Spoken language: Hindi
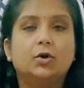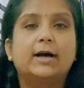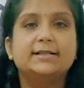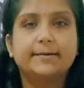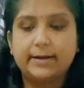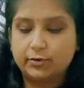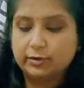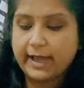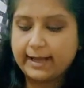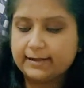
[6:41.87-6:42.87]
कल जब
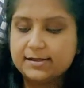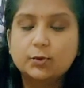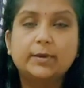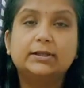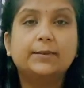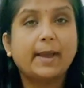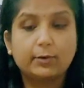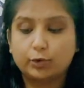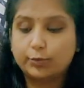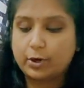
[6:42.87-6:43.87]
लोग गए थे सुबह तो मैं
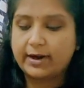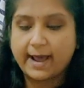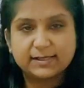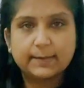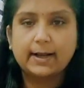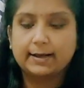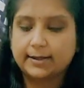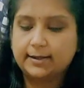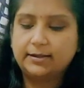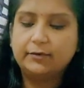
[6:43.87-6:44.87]
उनको पूरा राइस बना के
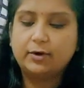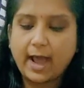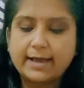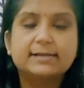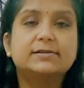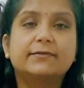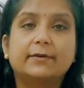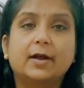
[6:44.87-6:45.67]
दी थी और राइस